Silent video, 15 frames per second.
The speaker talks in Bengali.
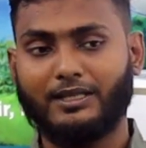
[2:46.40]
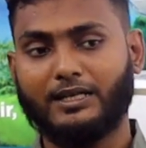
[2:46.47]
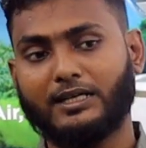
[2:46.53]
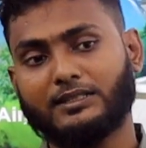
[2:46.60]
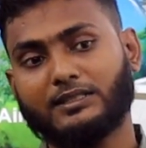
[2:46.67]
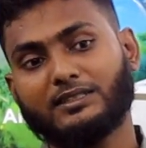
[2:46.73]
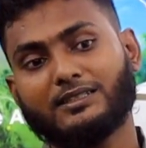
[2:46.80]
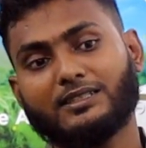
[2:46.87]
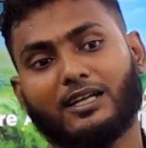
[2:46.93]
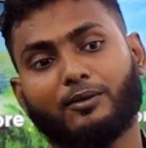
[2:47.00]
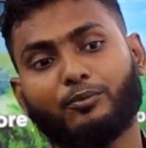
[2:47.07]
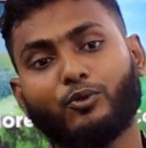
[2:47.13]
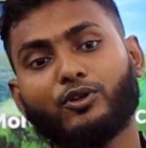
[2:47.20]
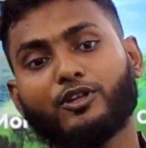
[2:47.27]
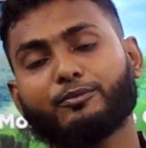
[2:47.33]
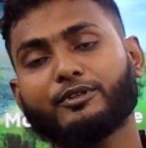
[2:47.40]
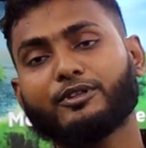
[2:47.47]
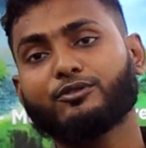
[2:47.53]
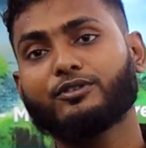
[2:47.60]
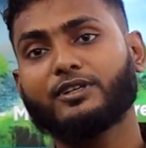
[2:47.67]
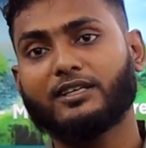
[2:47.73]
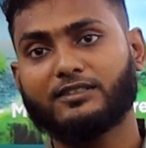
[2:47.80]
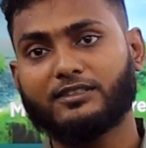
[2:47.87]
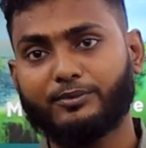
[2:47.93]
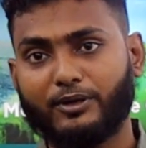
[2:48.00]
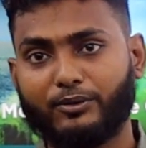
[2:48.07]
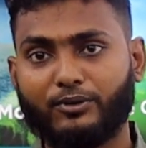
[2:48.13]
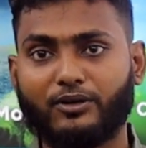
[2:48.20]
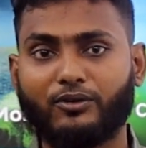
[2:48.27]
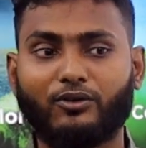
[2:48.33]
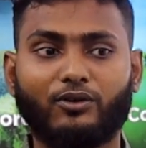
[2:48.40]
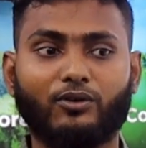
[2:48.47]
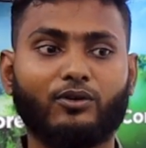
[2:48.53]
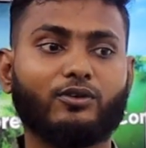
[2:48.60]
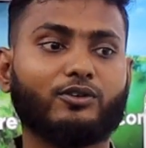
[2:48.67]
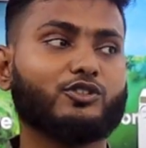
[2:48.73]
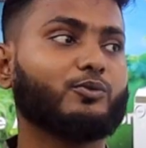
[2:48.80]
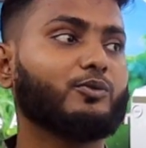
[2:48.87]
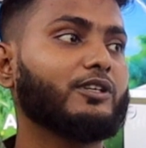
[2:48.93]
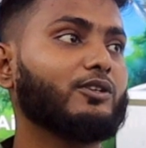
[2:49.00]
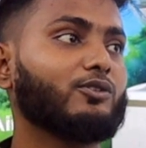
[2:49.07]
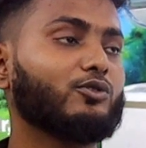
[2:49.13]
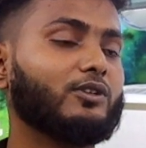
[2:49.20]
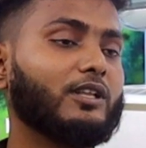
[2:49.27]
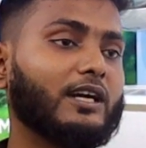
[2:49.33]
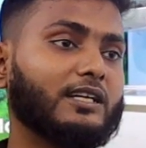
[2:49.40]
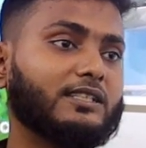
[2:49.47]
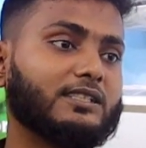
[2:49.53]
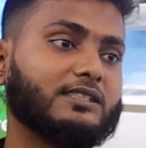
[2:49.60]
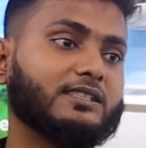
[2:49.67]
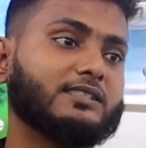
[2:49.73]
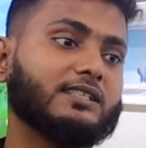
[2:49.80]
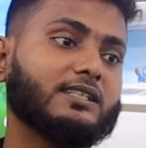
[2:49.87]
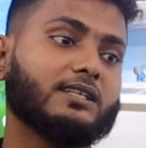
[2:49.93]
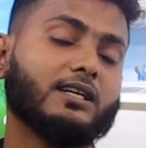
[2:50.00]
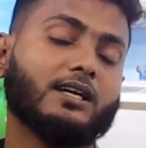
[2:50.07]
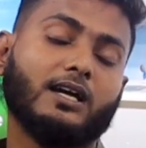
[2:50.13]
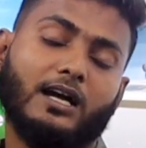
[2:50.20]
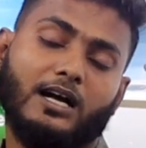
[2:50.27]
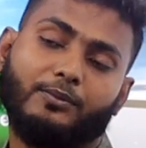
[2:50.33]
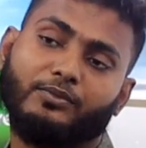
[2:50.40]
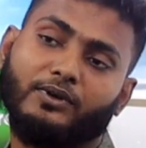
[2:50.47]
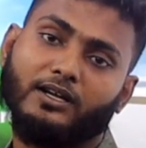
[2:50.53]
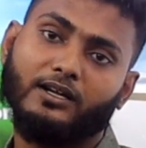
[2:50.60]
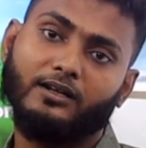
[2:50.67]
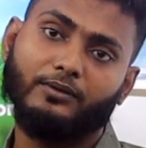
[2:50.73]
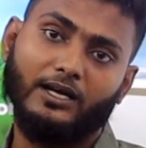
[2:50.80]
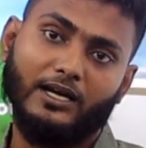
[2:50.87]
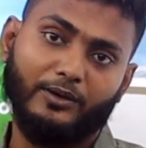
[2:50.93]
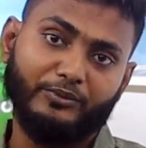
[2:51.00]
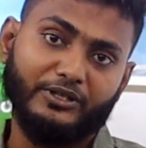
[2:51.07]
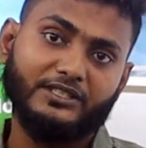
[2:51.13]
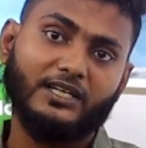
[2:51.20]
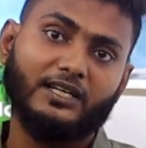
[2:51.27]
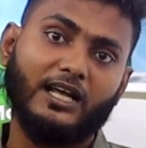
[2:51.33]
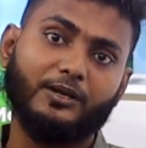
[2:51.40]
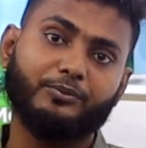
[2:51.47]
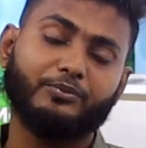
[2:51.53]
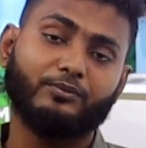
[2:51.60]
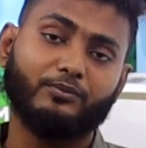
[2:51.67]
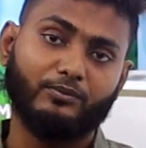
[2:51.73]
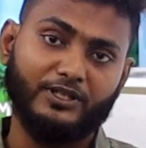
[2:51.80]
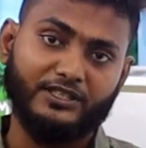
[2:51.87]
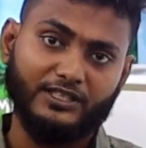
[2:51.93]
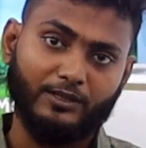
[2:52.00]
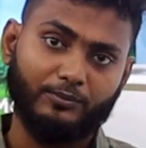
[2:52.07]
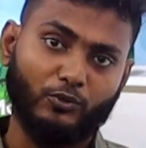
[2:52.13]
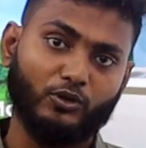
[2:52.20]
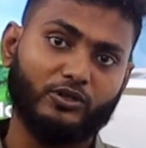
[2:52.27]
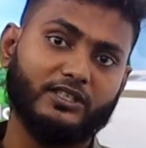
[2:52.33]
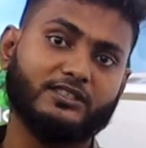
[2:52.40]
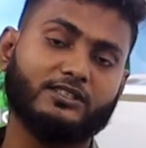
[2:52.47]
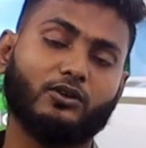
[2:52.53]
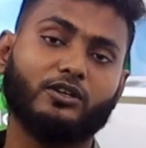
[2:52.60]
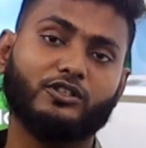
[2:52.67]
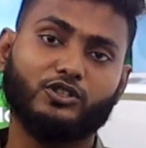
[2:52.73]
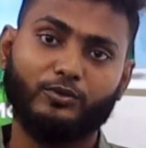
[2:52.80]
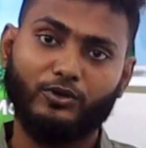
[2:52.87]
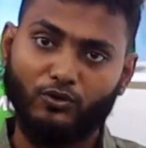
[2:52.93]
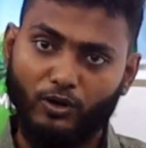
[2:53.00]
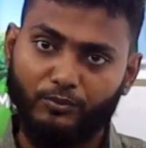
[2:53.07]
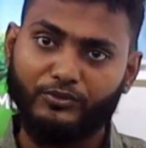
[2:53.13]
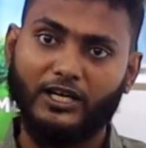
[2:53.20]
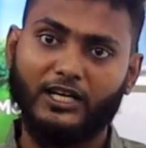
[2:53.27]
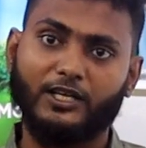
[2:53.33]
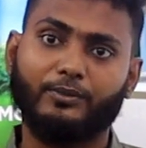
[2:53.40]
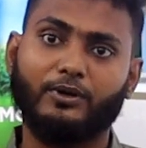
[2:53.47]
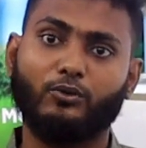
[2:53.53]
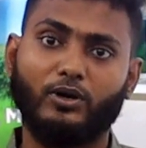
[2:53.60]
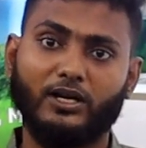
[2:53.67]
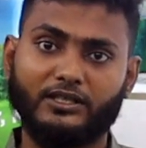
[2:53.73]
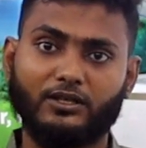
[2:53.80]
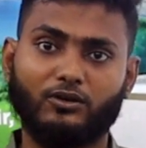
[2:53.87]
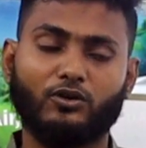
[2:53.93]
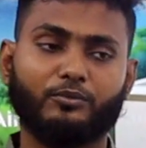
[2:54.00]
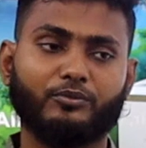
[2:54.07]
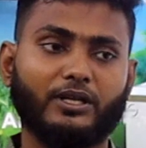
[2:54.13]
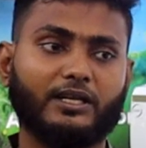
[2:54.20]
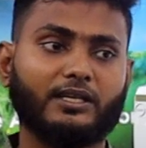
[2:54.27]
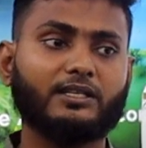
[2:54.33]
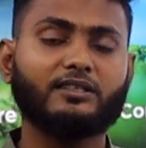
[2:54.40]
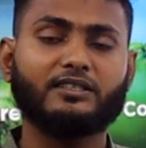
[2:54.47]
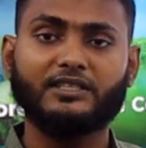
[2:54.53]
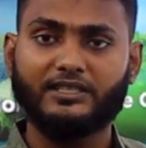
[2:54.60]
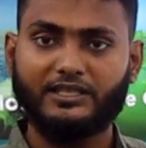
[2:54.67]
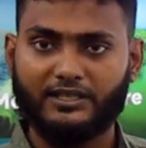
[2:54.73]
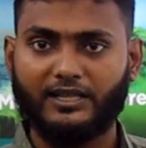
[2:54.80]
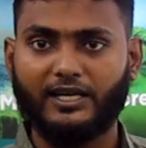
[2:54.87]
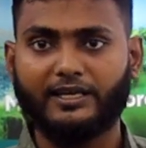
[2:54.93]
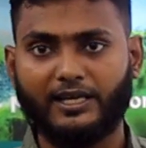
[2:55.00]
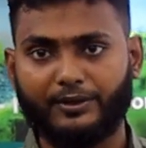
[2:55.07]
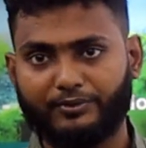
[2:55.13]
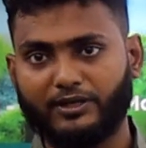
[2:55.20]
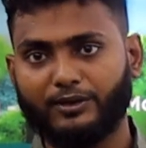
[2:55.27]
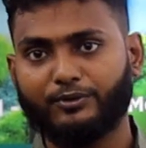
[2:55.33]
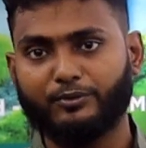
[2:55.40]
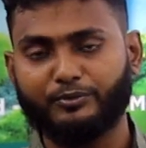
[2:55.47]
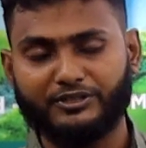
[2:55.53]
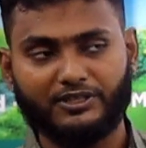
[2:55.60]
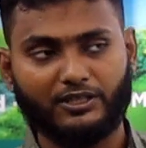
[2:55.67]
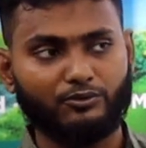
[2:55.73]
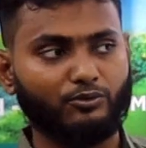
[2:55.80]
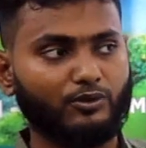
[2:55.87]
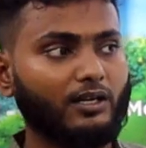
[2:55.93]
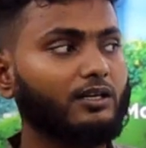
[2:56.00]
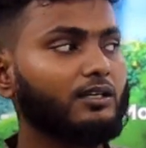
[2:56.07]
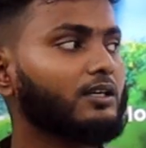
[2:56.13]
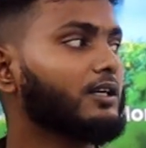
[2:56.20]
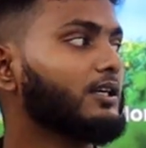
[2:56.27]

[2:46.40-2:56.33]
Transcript: দেখা যাচ্ছে যারা পল্লী বিদ্যুতে এসি ব্যবহার করেন অনেক সময় কিন্তু দেখা যাচ্ছে যে আপনার মিটার আর মিটার ভোল্টেজটা অনেক সময় কম থাকে বা ওয়াটটা কম থাকে থ্রি কে থাকে অ্যাভেলেবেল মিটারগুলার